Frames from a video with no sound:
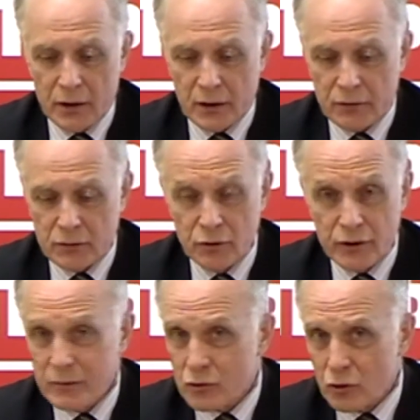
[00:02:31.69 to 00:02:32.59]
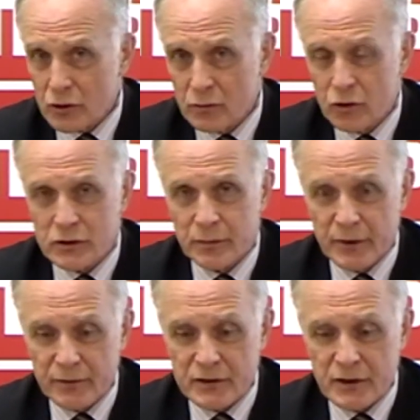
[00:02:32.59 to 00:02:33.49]
Так вот, ну, к ним тоже можно
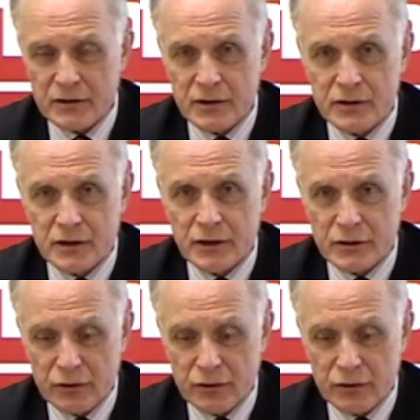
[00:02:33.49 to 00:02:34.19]
привязаться и сказать,